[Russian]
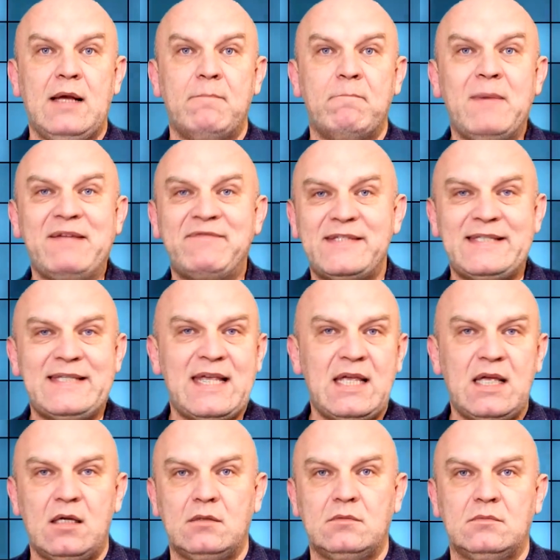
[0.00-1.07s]
Мы
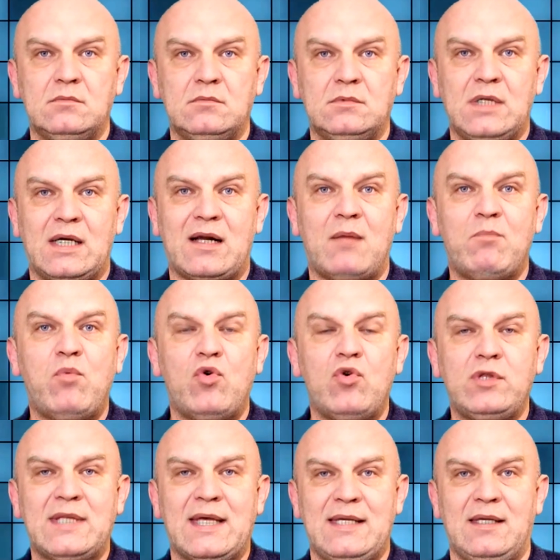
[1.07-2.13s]
все
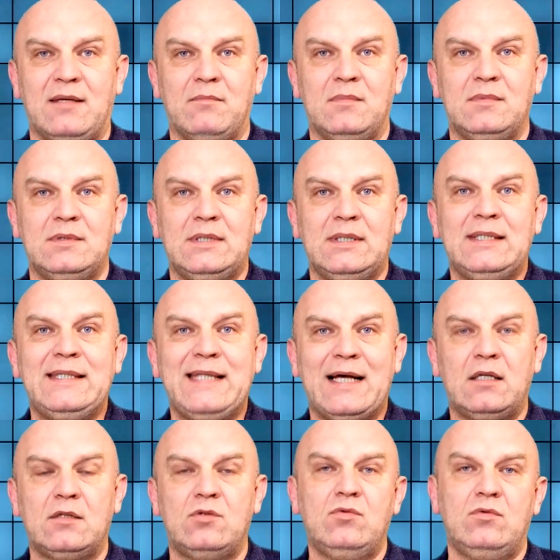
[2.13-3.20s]
работаем на
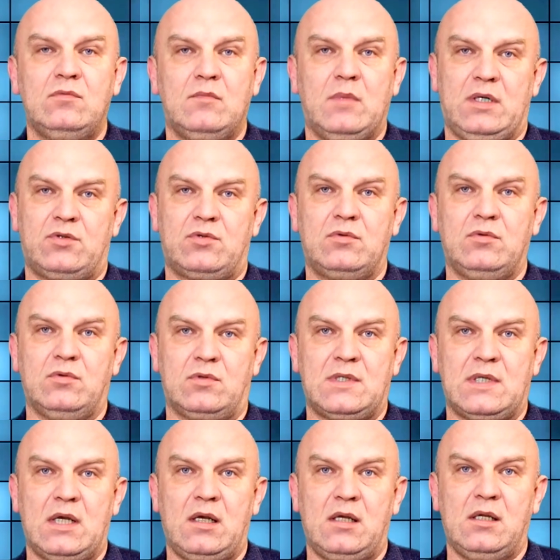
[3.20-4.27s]
одну большую
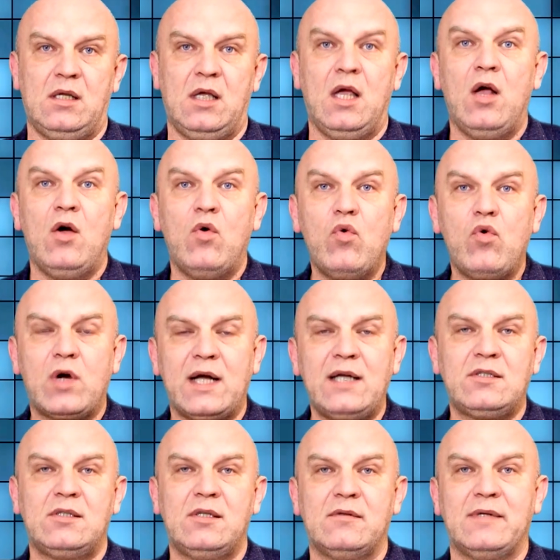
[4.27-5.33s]
цель. У
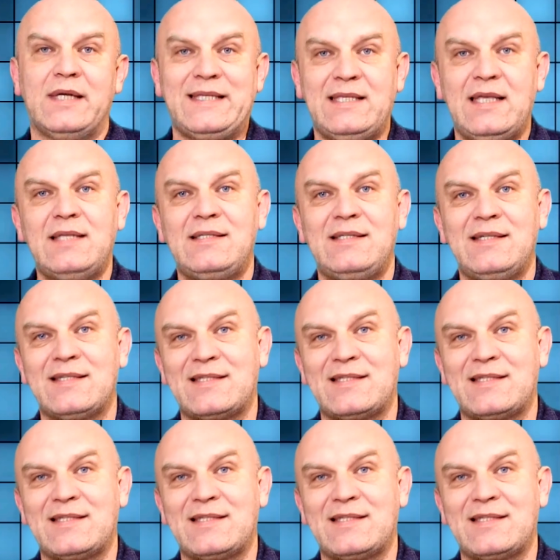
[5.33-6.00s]
каждого есть